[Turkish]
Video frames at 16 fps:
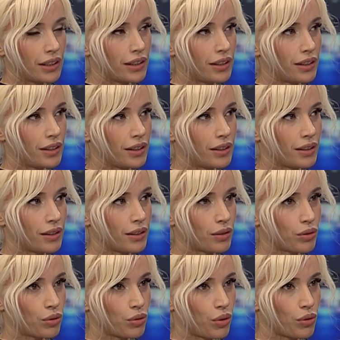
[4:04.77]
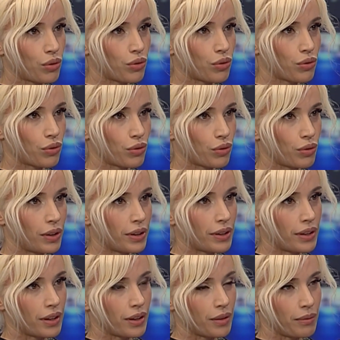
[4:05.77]
e,
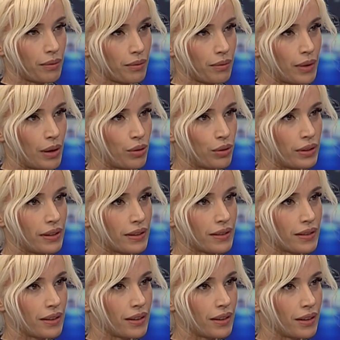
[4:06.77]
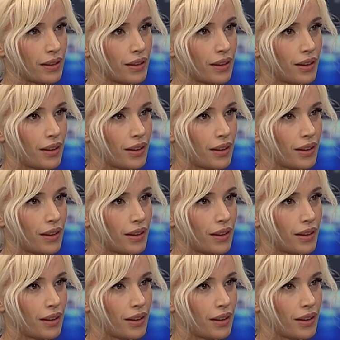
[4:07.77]
sözleri, melodisi,